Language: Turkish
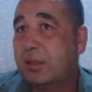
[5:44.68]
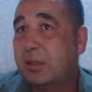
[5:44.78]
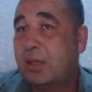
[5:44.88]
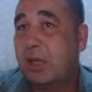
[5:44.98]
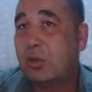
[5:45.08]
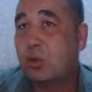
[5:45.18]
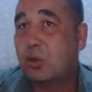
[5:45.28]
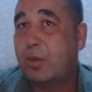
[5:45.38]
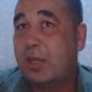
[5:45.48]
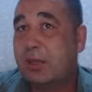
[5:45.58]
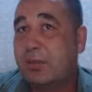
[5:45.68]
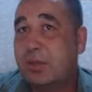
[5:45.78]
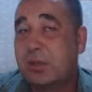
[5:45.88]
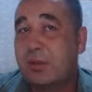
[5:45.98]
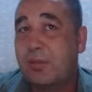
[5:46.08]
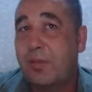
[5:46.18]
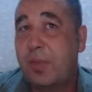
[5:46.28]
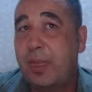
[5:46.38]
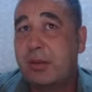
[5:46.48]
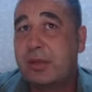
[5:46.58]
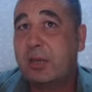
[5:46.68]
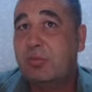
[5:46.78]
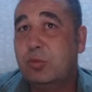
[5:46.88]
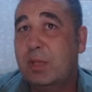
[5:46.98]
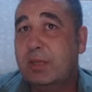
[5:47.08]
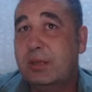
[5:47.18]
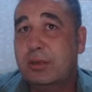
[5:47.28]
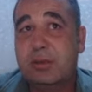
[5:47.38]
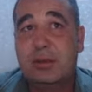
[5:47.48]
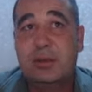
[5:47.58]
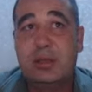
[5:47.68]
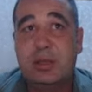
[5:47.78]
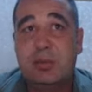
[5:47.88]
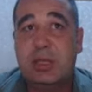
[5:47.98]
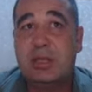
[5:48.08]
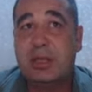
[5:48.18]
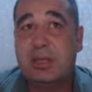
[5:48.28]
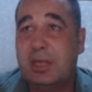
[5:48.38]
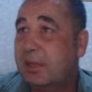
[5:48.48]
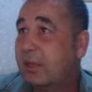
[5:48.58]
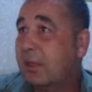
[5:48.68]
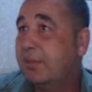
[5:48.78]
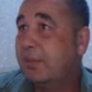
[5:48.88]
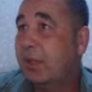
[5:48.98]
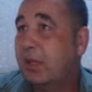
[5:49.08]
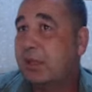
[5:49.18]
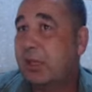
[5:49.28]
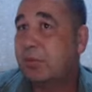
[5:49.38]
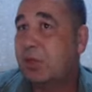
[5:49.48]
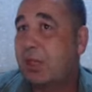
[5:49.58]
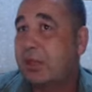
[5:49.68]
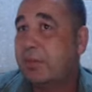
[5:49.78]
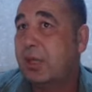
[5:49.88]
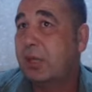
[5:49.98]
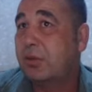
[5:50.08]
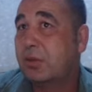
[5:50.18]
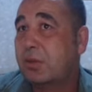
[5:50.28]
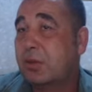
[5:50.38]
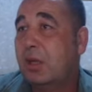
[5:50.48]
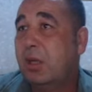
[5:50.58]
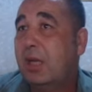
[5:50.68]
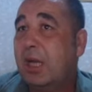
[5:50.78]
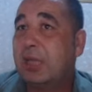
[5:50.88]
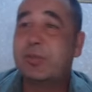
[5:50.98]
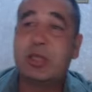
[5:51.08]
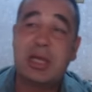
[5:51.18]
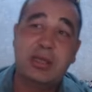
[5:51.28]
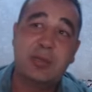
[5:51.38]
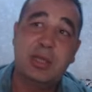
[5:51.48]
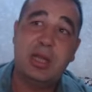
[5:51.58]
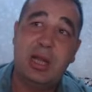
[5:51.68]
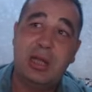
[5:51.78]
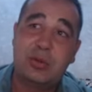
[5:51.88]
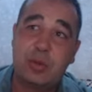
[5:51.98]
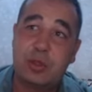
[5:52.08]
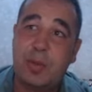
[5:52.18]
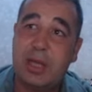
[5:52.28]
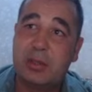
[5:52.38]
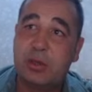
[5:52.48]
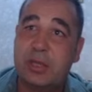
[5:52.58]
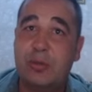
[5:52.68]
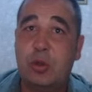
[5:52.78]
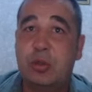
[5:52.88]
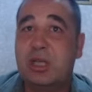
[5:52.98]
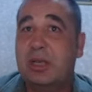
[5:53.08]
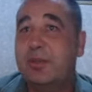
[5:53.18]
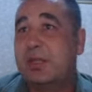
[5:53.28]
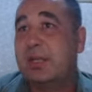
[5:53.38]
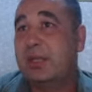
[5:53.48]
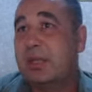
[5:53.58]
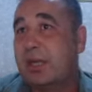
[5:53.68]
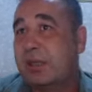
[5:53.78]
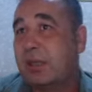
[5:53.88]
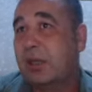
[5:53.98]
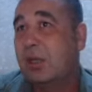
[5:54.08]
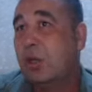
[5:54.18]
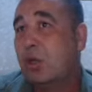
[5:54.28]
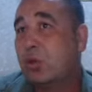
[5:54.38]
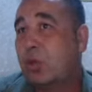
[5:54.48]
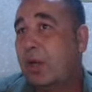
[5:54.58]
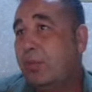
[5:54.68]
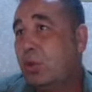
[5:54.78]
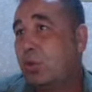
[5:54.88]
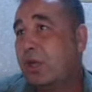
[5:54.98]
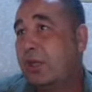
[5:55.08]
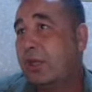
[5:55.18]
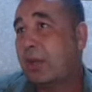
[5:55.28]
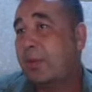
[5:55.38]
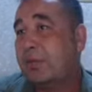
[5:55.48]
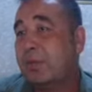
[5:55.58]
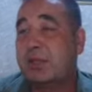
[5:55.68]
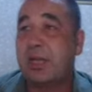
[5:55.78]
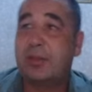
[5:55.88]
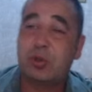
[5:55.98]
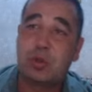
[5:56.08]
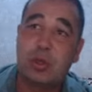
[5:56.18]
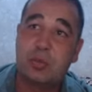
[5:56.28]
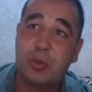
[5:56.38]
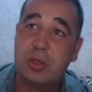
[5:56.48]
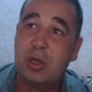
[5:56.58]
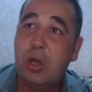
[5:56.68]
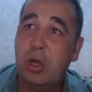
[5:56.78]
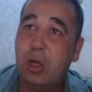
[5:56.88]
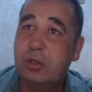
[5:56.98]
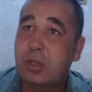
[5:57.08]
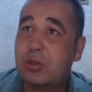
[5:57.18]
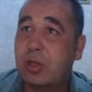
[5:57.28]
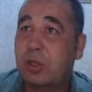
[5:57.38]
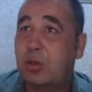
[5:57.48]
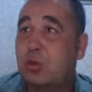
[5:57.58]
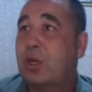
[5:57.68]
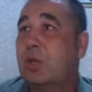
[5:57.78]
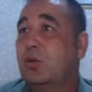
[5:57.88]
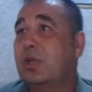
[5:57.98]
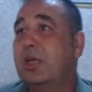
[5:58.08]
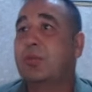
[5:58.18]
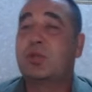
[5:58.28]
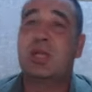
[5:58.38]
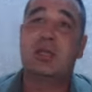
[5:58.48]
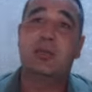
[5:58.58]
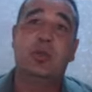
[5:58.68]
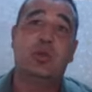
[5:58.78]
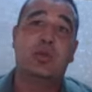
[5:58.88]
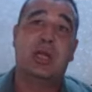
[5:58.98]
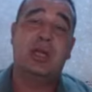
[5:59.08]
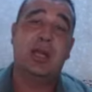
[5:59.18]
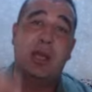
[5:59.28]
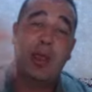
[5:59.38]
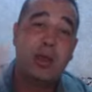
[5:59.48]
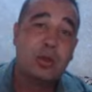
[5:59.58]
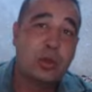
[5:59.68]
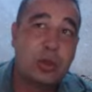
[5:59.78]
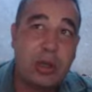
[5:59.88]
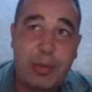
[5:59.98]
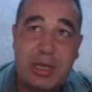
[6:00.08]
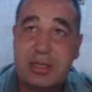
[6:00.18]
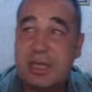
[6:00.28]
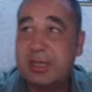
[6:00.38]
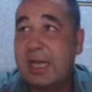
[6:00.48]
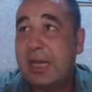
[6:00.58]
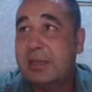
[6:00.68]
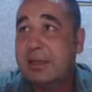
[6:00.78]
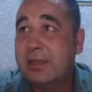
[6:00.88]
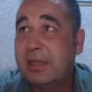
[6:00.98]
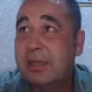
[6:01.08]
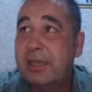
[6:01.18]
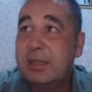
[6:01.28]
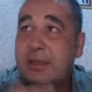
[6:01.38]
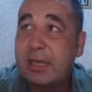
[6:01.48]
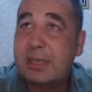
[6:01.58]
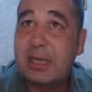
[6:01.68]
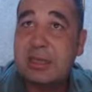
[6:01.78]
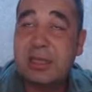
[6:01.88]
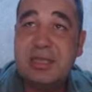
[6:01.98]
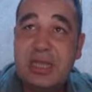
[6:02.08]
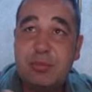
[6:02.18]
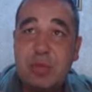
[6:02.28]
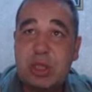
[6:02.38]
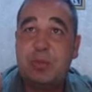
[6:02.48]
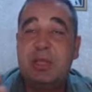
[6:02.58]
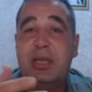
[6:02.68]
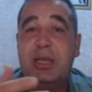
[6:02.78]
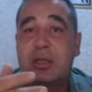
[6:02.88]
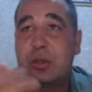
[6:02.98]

yani şu bandımız. Tam bu band. Bir daha teyit ediyorum. Evet 66.600. 66.600 bandı. Tabii öncelimiz nedir artık? Şuran bir üzerinde kapatması 64.000. Ondan sonraki şuranın üzerinde 66.000 üzerinde gün kapanışları geldiğinde tekrardan 70 binleri